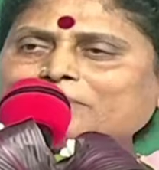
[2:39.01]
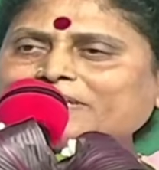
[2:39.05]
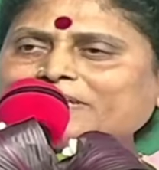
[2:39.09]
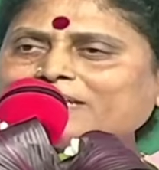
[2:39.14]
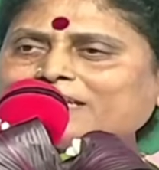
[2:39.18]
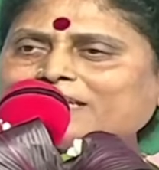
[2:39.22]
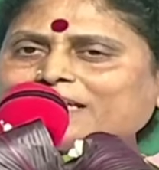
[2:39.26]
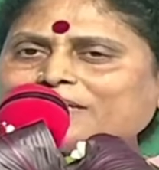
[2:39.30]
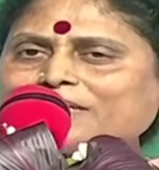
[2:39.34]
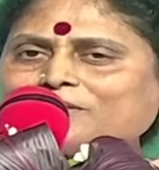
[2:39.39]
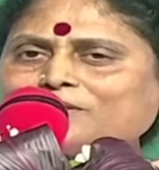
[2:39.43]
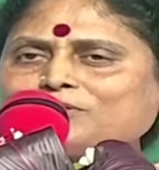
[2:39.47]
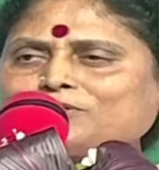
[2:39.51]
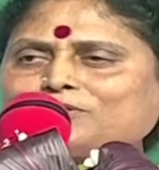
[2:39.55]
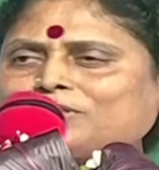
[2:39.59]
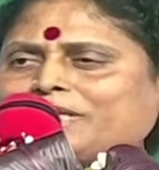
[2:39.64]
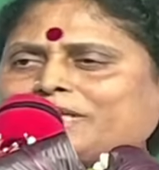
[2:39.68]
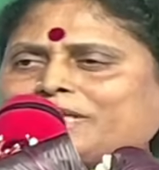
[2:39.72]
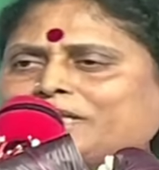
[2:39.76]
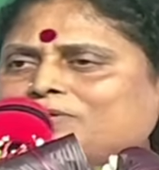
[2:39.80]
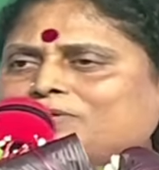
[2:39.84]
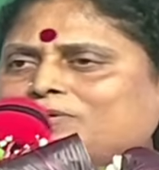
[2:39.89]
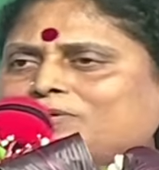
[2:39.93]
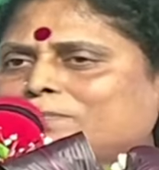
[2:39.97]
మరి ఆ రోజు
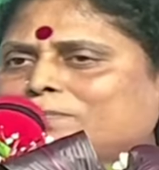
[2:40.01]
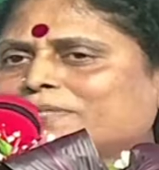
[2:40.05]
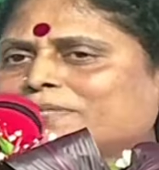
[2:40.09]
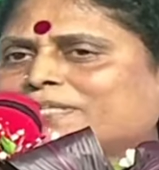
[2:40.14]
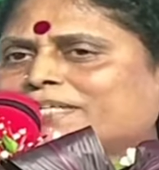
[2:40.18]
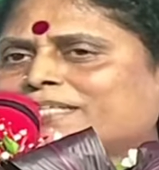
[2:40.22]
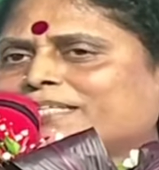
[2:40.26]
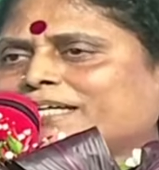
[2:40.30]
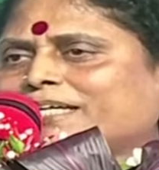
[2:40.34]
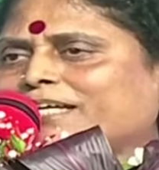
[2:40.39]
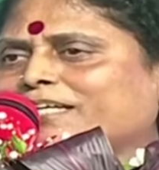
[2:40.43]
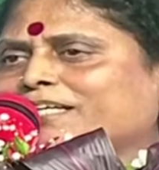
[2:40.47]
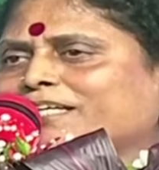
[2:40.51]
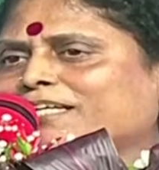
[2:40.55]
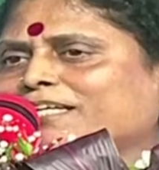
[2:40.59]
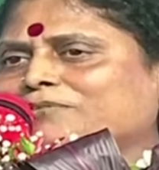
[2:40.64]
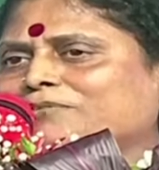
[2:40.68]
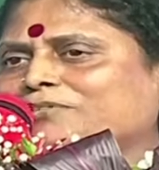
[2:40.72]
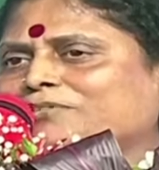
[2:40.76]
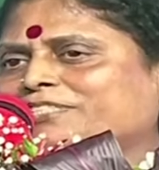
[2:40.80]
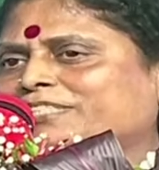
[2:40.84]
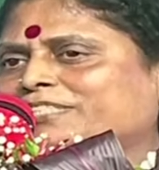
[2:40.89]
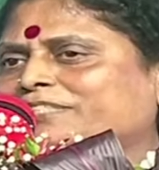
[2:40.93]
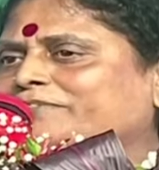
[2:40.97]

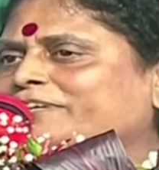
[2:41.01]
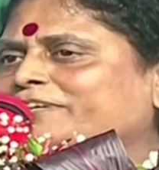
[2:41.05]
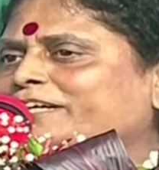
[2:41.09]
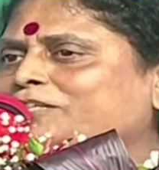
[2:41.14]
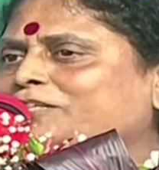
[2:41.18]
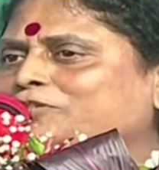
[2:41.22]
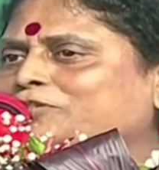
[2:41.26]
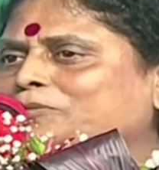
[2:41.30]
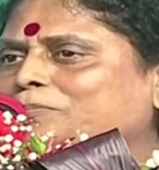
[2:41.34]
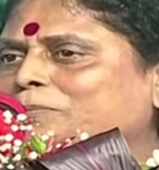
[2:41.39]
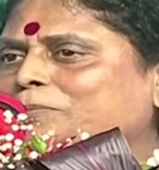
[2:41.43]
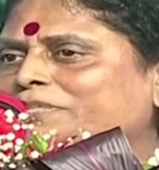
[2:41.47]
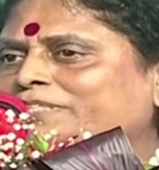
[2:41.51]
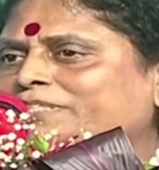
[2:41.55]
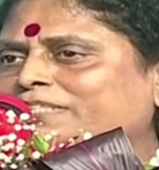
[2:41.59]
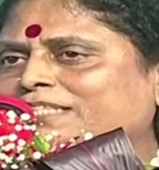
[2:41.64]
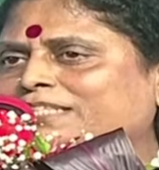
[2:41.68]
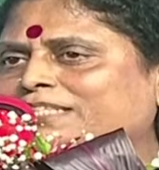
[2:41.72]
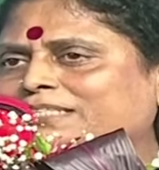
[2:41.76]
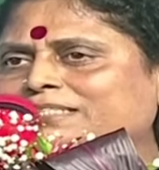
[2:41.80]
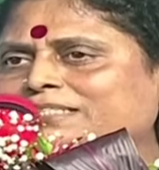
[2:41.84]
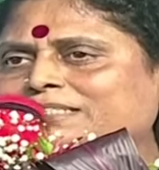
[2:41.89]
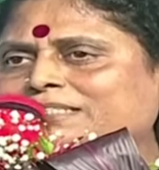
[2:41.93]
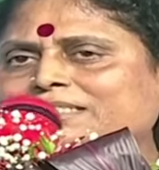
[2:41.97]
తండోపతండాలుగా వచ్చి వారు
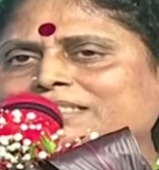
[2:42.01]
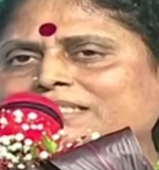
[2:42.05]
చూపించిన